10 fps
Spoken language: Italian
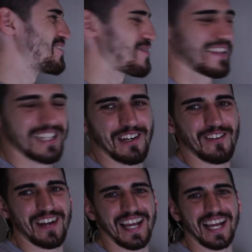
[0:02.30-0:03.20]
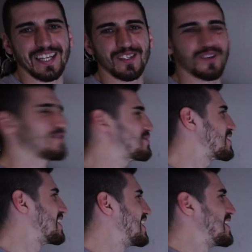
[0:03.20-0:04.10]
Puoi metterlo nei cut off.
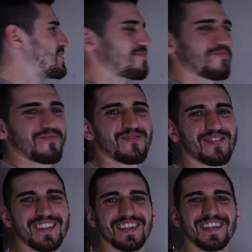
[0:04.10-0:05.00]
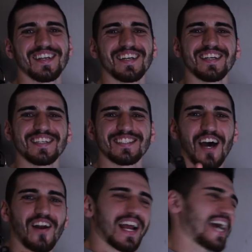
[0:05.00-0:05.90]
Esatto, esatto.
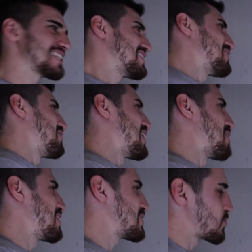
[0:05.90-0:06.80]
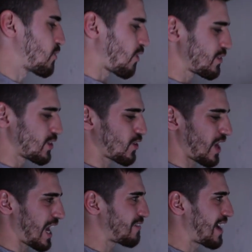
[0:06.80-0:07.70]
Ciao ragazzi, finalmente un nuovo video con
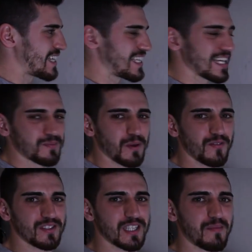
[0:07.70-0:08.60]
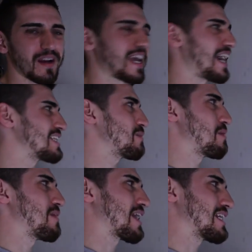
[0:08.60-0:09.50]
la lavagna, spero vi sia mancata,
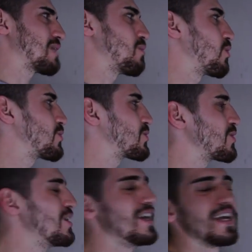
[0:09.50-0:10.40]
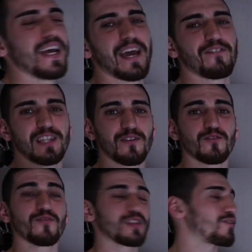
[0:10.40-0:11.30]
mi è mancata molto e vedevo,
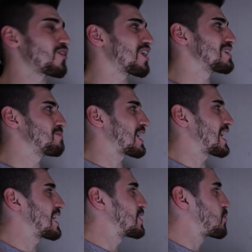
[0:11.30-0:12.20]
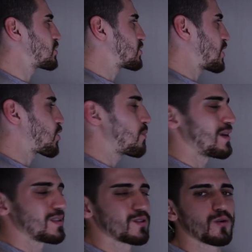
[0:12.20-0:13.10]
non vedevo l'ora di parlare di questo
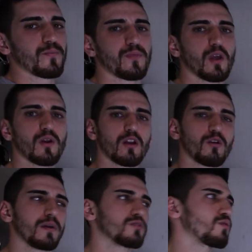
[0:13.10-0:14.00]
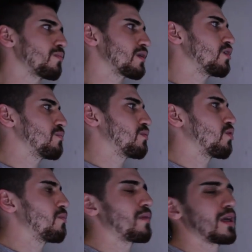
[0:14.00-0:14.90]
argomento. È un argomento un pochino più
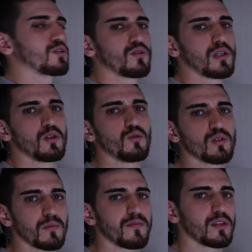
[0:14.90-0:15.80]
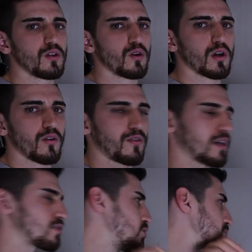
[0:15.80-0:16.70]
complesso degli ultimi video che ho
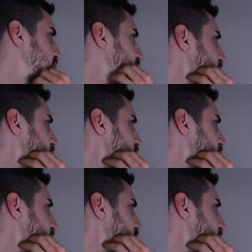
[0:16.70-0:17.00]
fatto,